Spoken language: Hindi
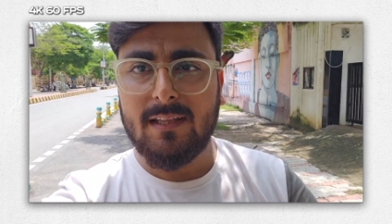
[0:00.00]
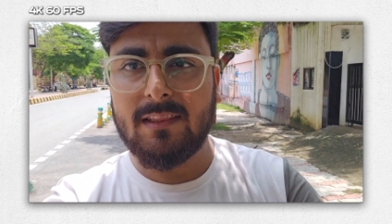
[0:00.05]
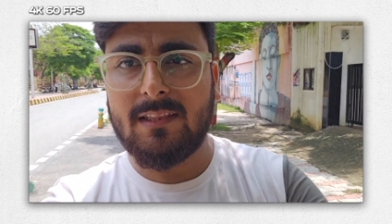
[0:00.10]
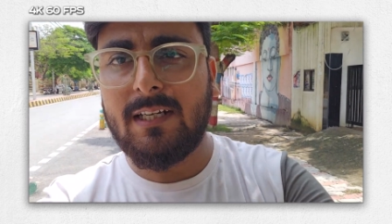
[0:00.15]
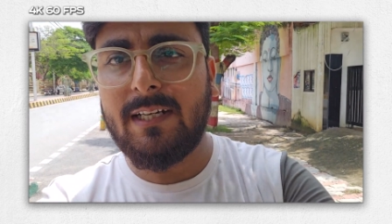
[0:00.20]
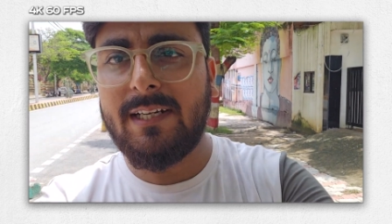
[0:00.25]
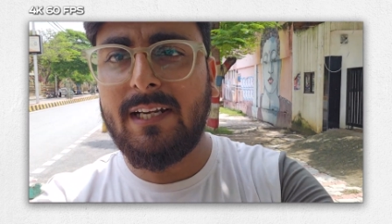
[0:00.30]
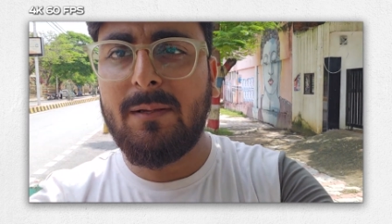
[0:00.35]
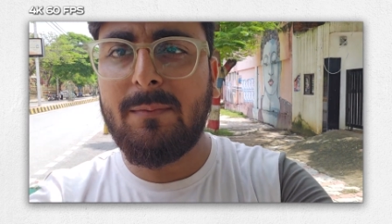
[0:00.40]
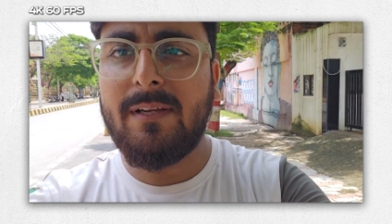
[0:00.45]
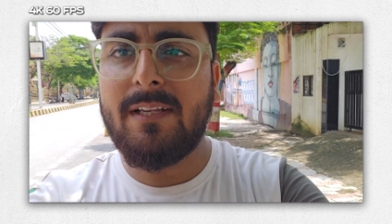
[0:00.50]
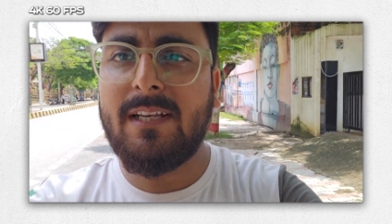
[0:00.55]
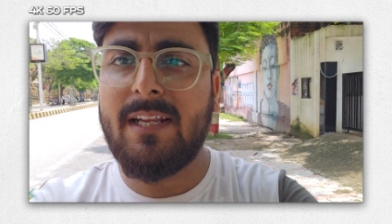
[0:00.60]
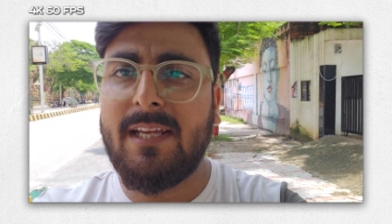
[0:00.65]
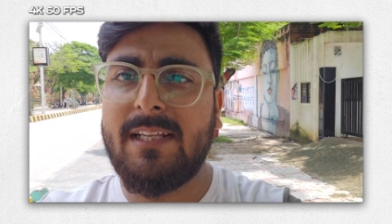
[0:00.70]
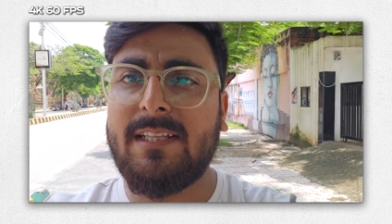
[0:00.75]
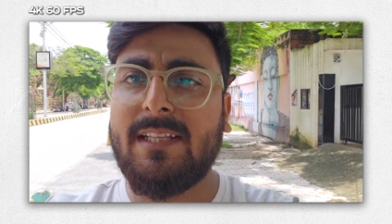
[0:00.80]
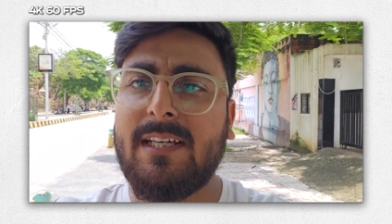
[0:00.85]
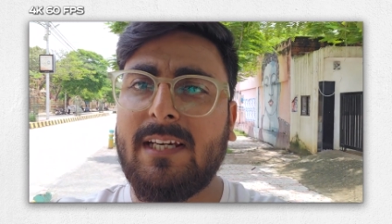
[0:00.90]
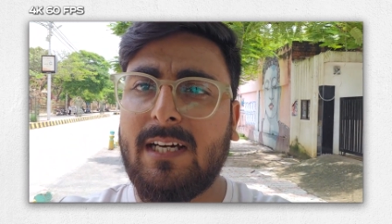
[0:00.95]
थर्टी में
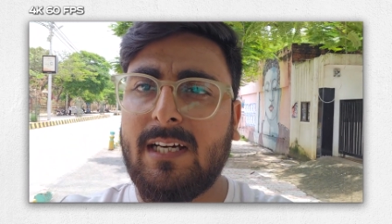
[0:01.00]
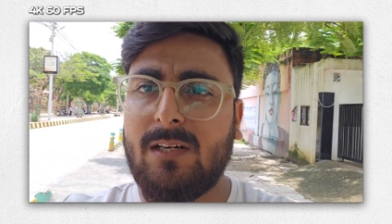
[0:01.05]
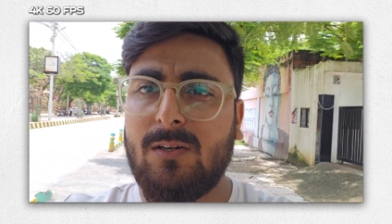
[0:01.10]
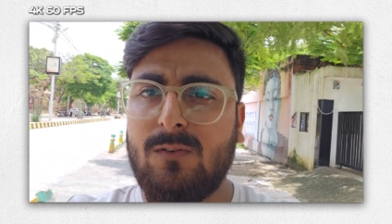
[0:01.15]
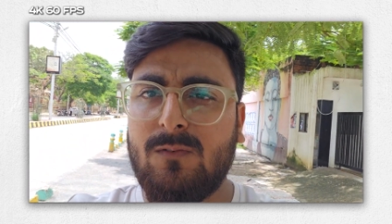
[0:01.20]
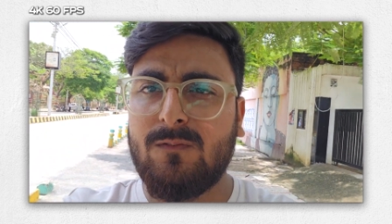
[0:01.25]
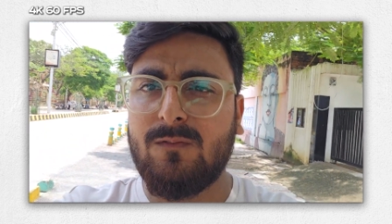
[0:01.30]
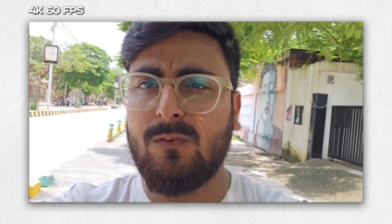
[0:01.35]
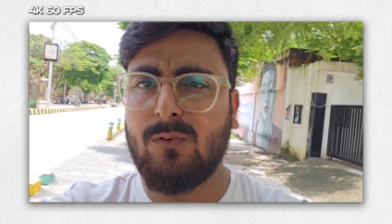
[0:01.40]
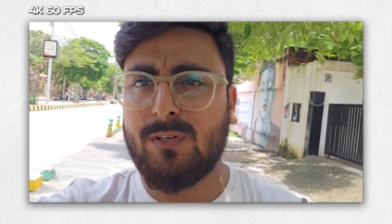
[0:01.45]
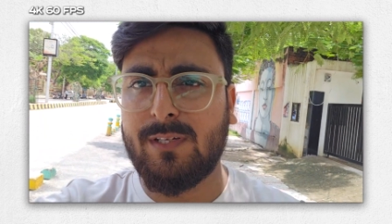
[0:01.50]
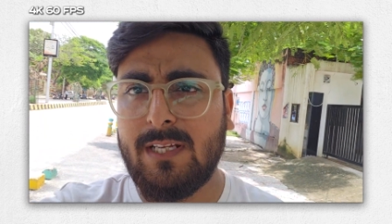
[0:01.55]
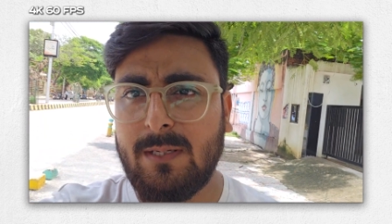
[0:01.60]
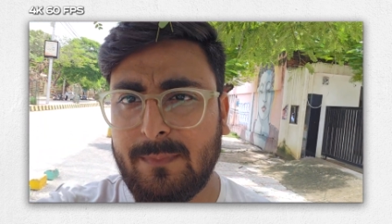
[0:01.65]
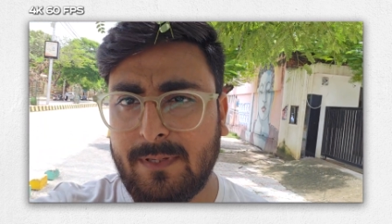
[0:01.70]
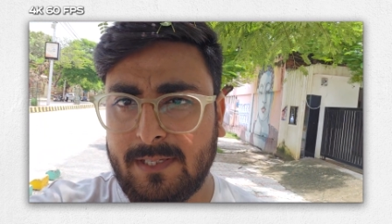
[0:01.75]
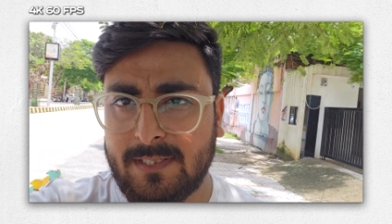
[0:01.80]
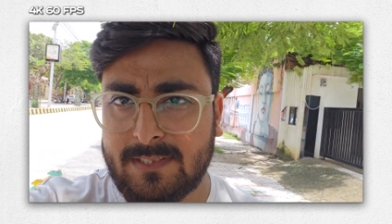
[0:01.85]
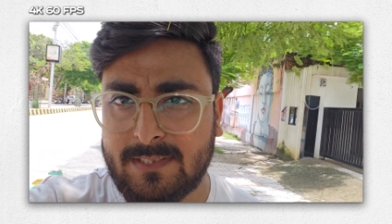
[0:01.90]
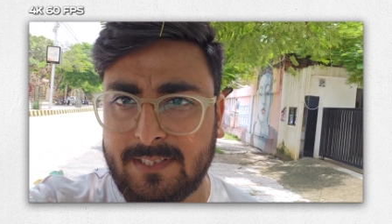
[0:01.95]
नहीं दिखा रहा हूँ फोर
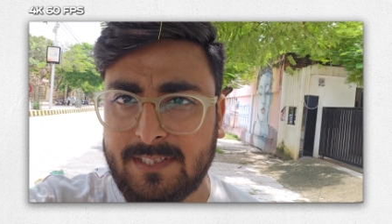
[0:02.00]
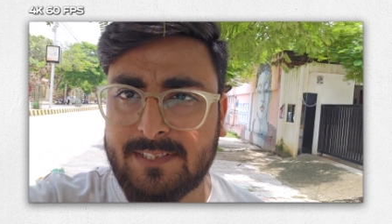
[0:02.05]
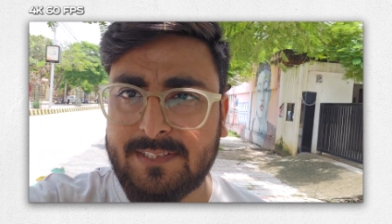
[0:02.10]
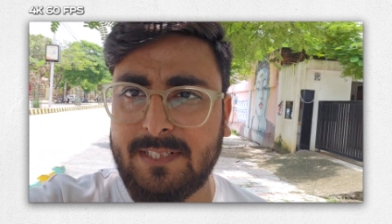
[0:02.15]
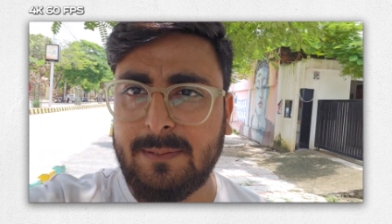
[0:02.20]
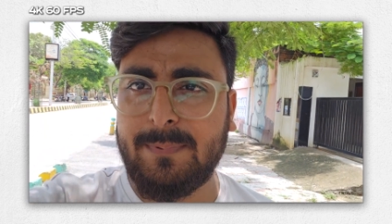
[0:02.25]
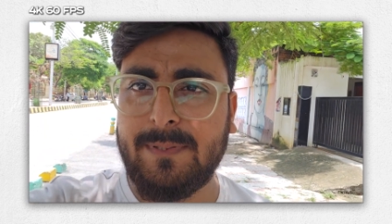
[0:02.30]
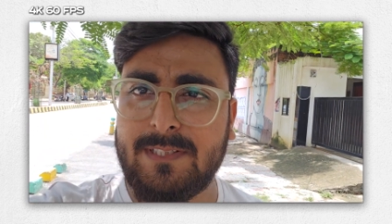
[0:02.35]
में सिक्सटी